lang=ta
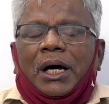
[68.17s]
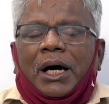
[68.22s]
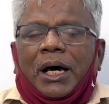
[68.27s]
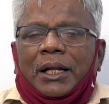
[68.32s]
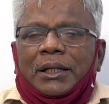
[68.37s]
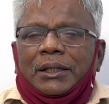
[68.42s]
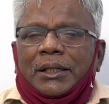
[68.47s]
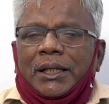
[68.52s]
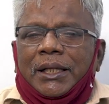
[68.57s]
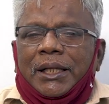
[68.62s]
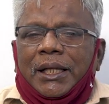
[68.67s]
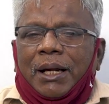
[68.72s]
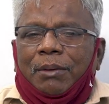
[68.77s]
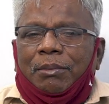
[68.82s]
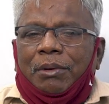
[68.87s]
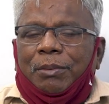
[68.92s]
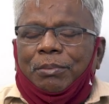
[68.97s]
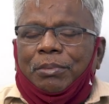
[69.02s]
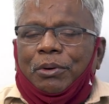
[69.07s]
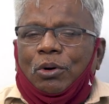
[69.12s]
அருந்ததியர்
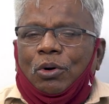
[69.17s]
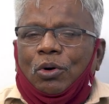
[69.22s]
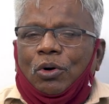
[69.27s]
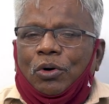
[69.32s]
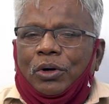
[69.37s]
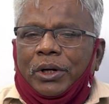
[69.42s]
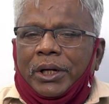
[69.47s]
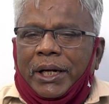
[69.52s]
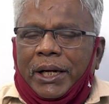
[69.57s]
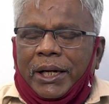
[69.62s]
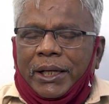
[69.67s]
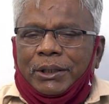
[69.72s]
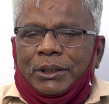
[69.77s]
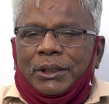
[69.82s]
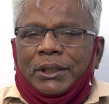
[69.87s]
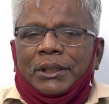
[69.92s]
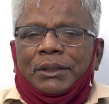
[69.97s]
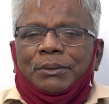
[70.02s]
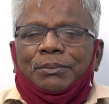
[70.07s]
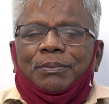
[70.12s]
அமைப்புகளோடு
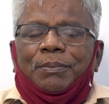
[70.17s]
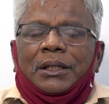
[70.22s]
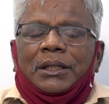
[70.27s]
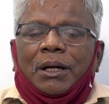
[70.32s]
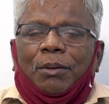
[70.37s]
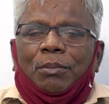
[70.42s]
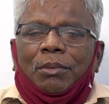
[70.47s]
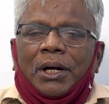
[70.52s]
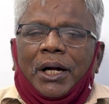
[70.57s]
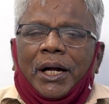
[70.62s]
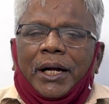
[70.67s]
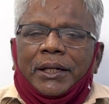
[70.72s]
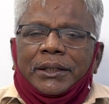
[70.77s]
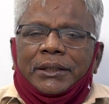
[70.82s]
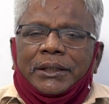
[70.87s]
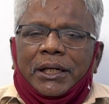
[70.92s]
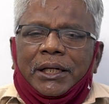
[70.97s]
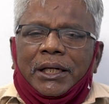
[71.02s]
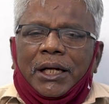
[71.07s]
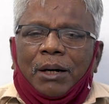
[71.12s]
இணைந்து தமிழ்நாடு
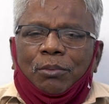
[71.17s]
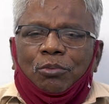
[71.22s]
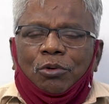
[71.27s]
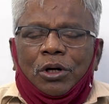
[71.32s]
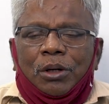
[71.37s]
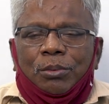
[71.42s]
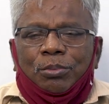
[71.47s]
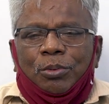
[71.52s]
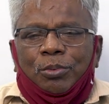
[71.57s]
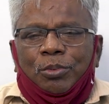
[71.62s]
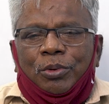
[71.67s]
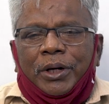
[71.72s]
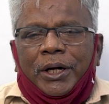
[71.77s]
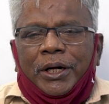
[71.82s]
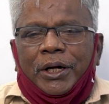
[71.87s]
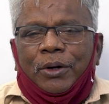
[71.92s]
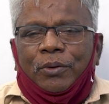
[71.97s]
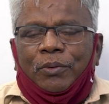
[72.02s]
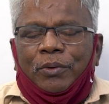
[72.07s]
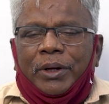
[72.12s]
தீண்டாம் ஒழிப்பு
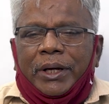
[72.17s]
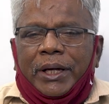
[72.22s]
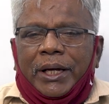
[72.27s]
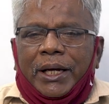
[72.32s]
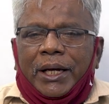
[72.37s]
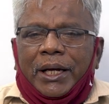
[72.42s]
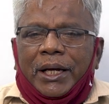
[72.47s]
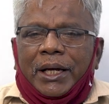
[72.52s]
முன்னணியினுடைய